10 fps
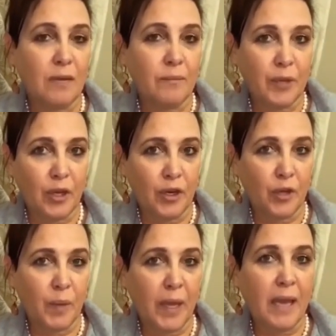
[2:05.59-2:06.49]
Trong
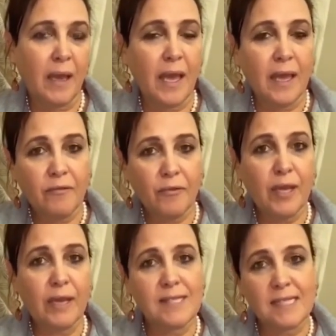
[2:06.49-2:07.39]
suốt thời gian các quốc
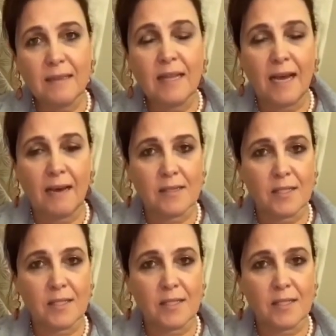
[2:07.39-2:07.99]
gia đóng cửa,